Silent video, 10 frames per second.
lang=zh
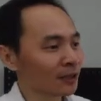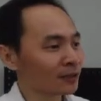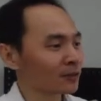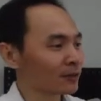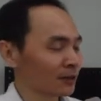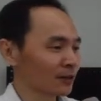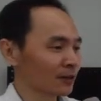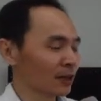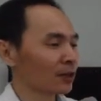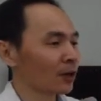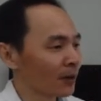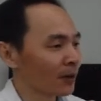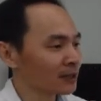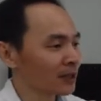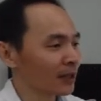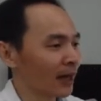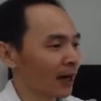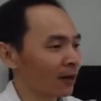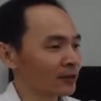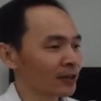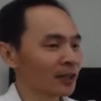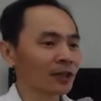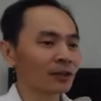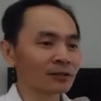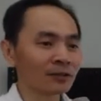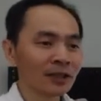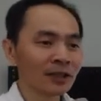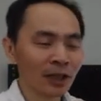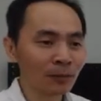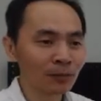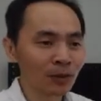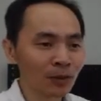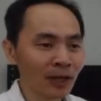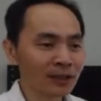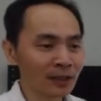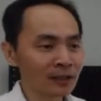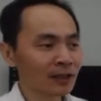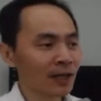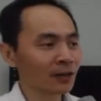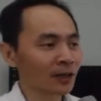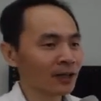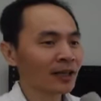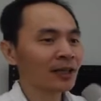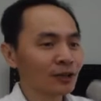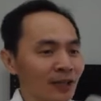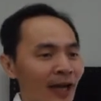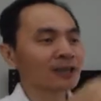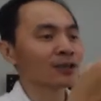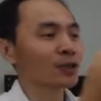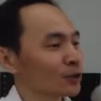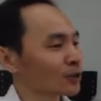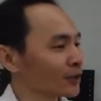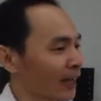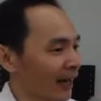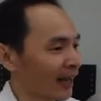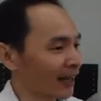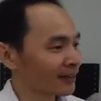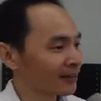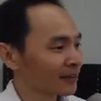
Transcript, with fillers: 用你可以用红外线也好，你可以用超音波，哎，侦测到了盖子就自动打开。